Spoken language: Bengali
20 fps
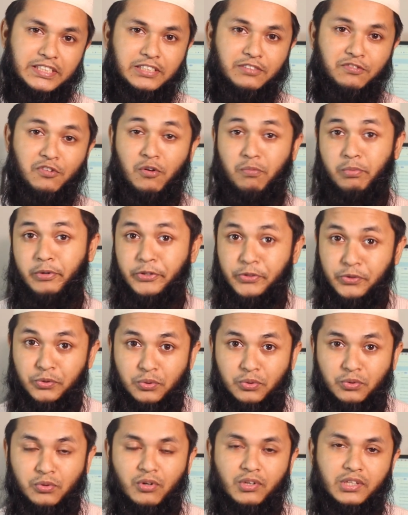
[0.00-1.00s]
সেটি ফোর পয়েন্ট
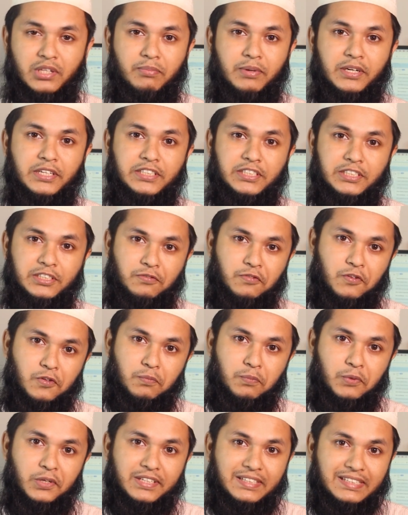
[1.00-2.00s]
হতে পারে সেটি
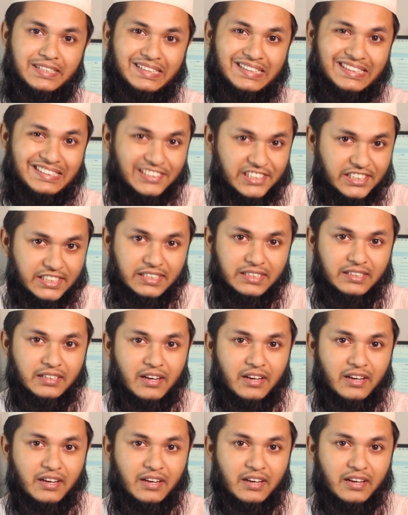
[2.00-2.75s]
ফোর পয়েন্ট থ্রি